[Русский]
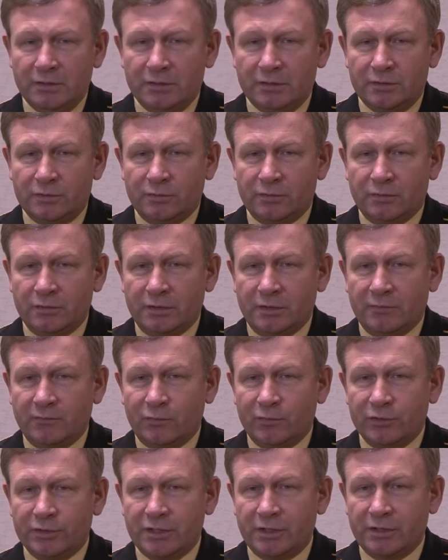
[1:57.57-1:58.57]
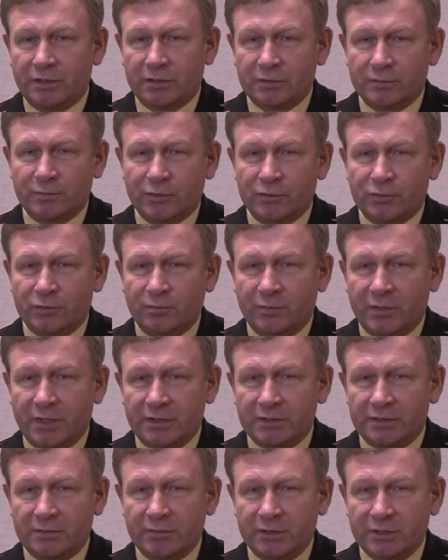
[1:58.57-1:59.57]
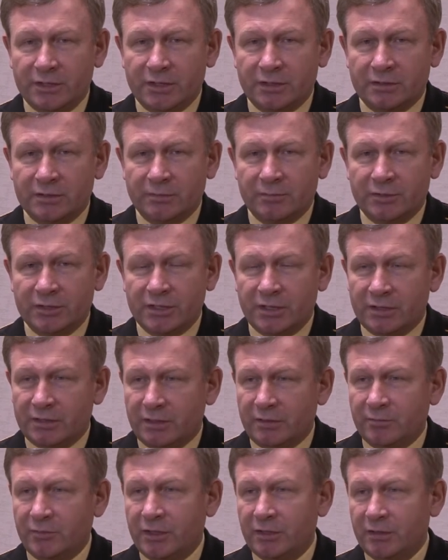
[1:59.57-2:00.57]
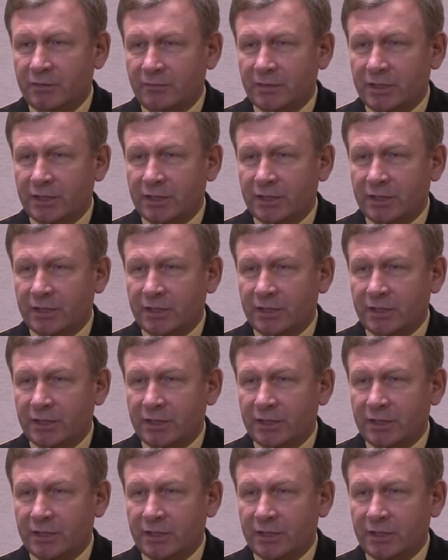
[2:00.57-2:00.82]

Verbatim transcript: Что на вооружение у нас поступает замечательные береговые